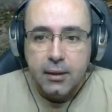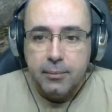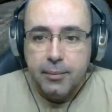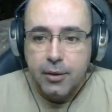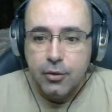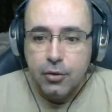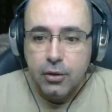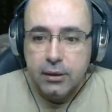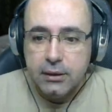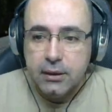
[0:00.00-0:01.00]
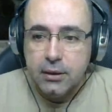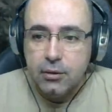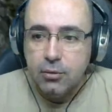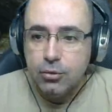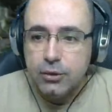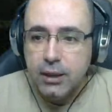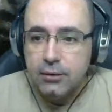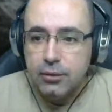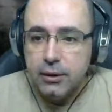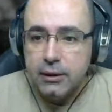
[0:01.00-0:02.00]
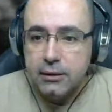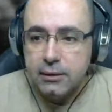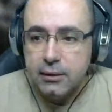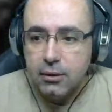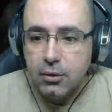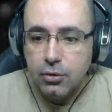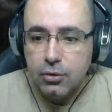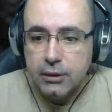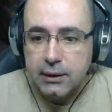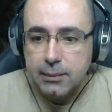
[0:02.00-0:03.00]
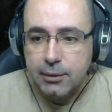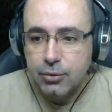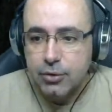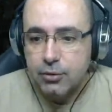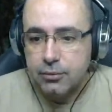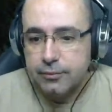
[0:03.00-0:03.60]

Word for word: Pero yo lo que sigo buscando es los atrapasueños.